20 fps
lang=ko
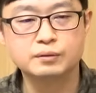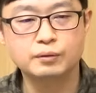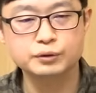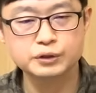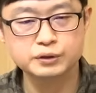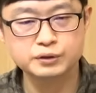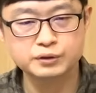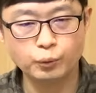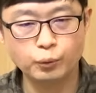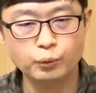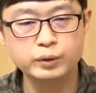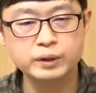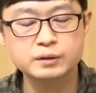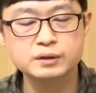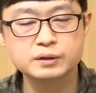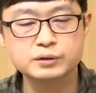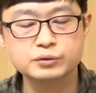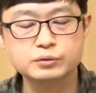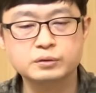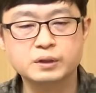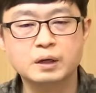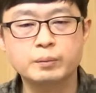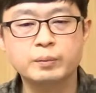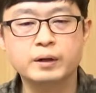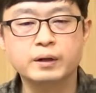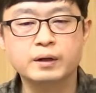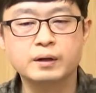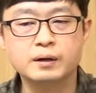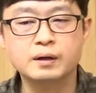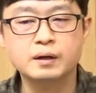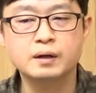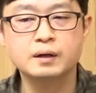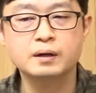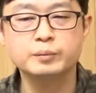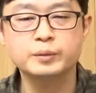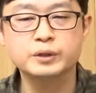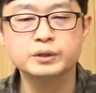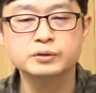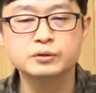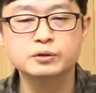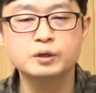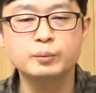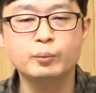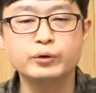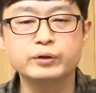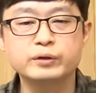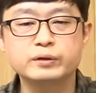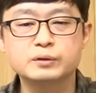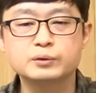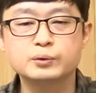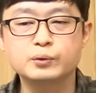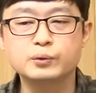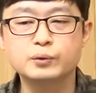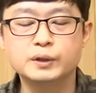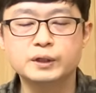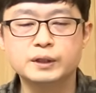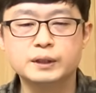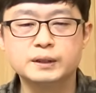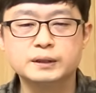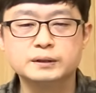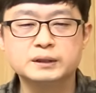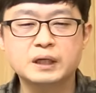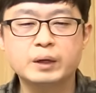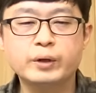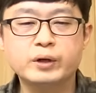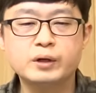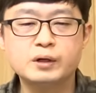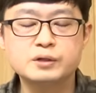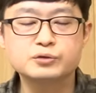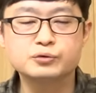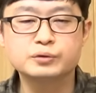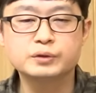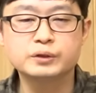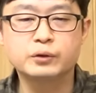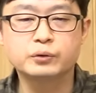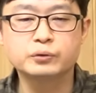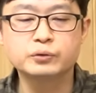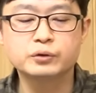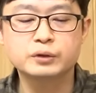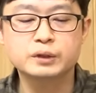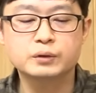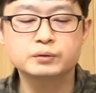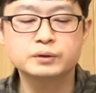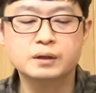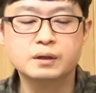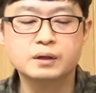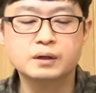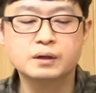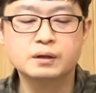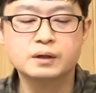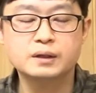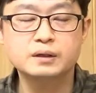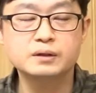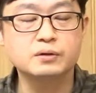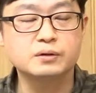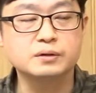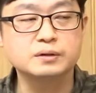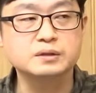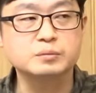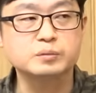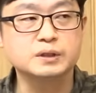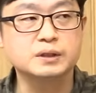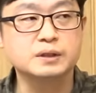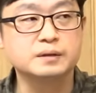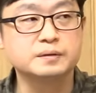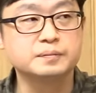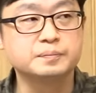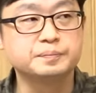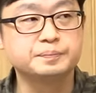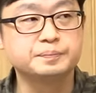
어쨌든 올레드 기술을 개발해가면서 본인들도 차별화할 수 있는 영역이라고 생각하는 것 같습니다.